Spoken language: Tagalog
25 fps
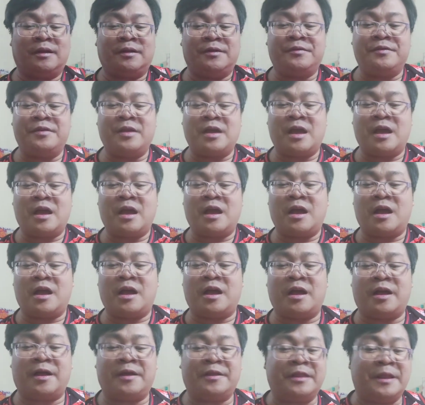na
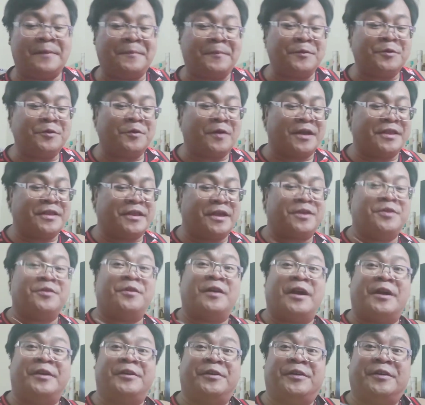napunuan niya
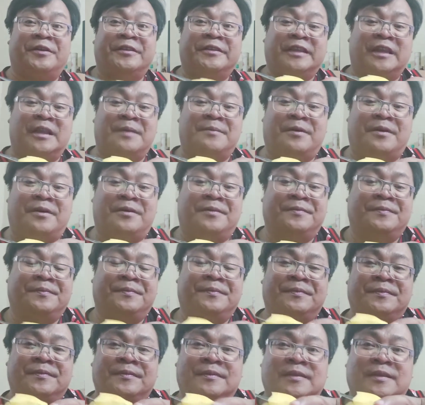yung ano, tingnan mo.
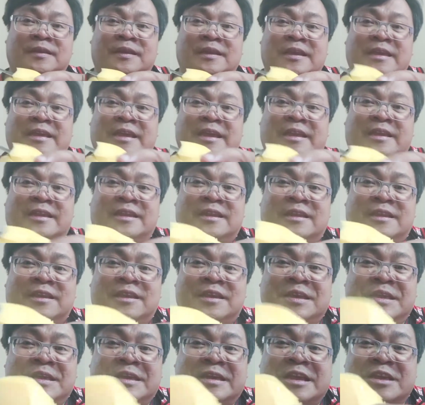Yan.
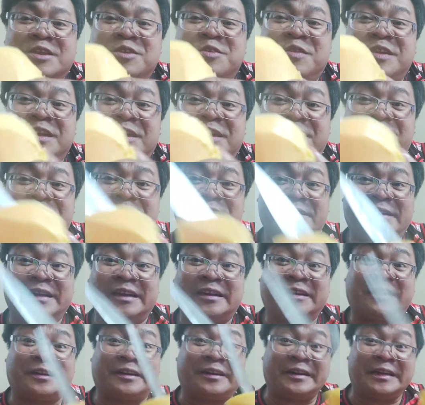Can you hear the
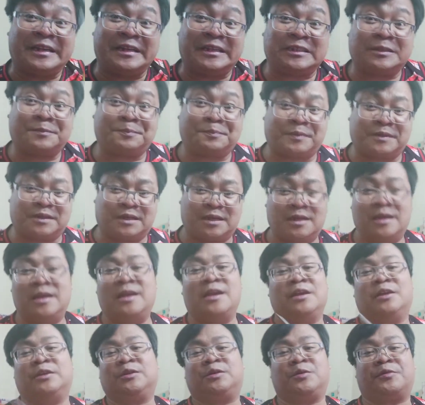crisp?
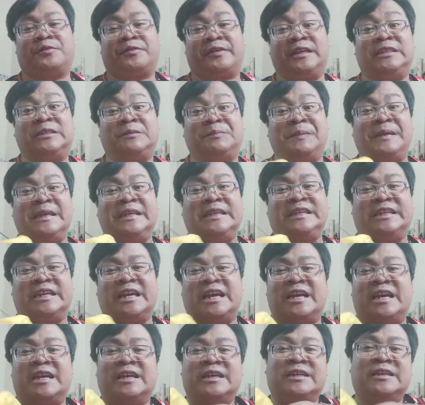So crispy
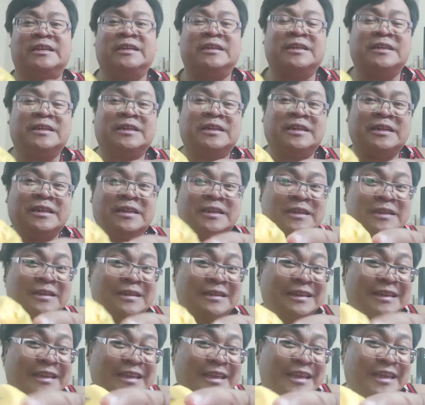siya.
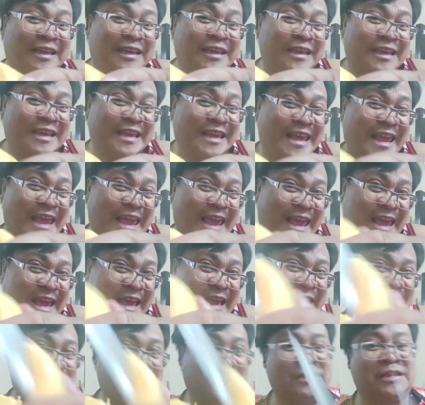
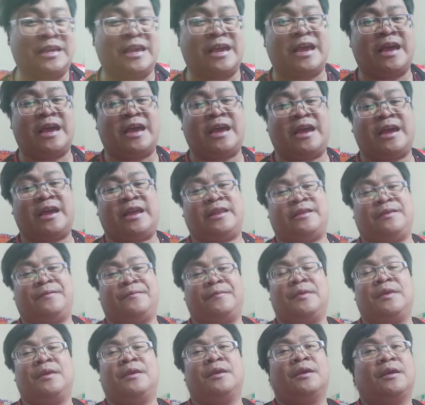Yes, yan.
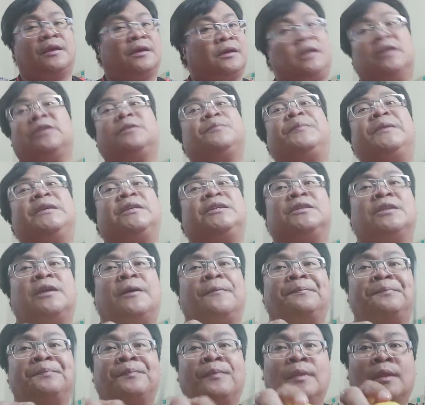Crispy
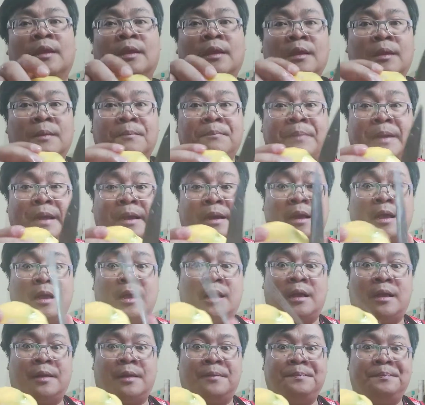siya.
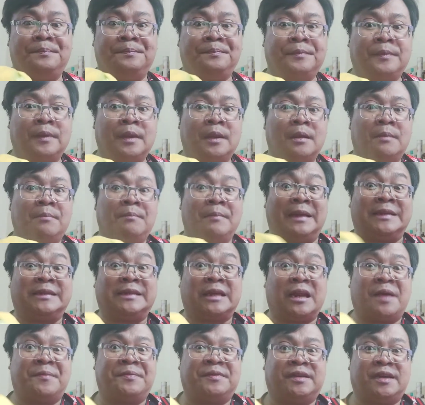Para
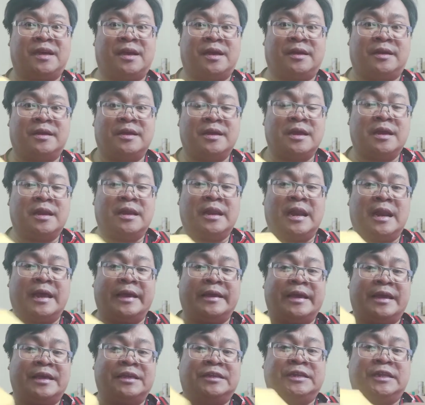masarap siyang
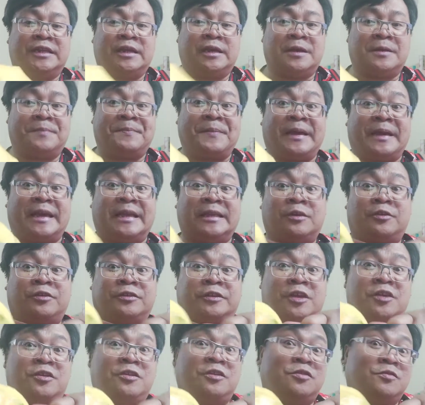lalagyan siya ng ipakita ko
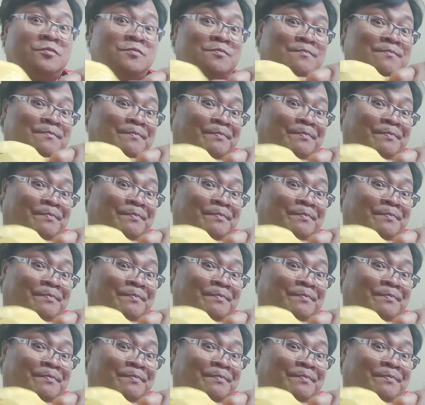sa inyo yung